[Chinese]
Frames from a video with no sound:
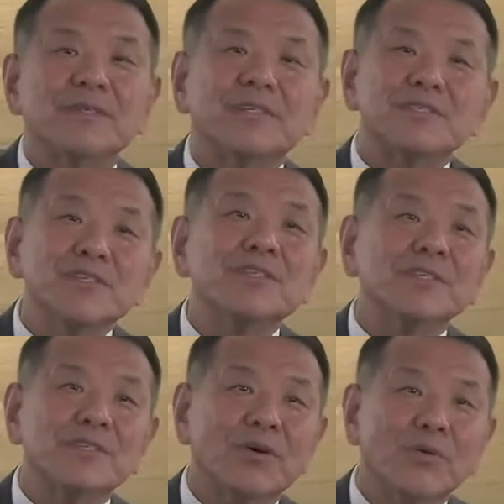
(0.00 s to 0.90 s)
那真
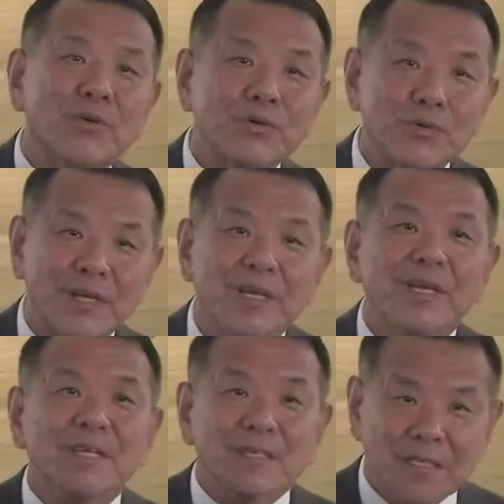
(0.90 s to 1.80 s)
正的活水，
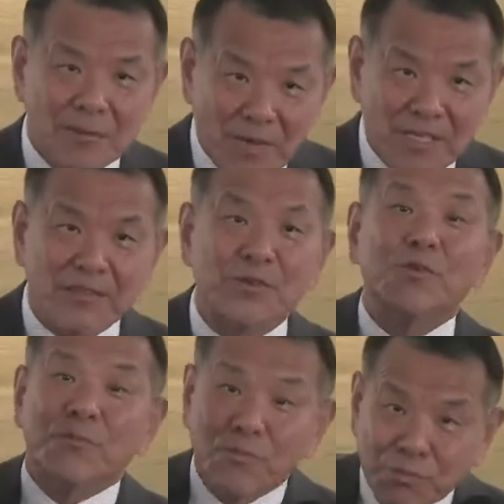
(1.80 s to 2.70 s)
那么也就
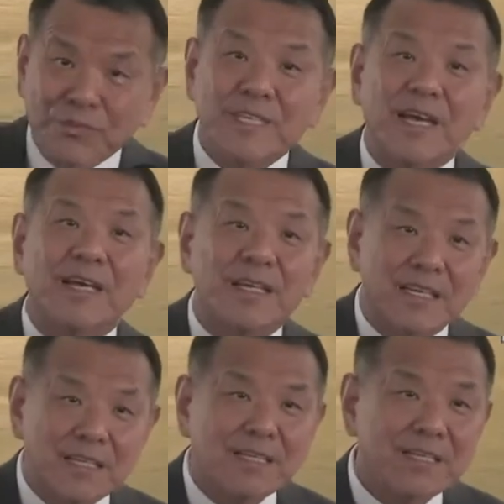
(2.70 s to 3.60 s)
不再
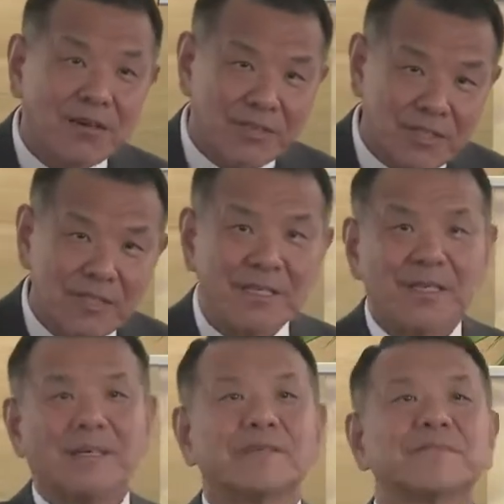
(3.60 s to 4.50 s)
淋到这地了。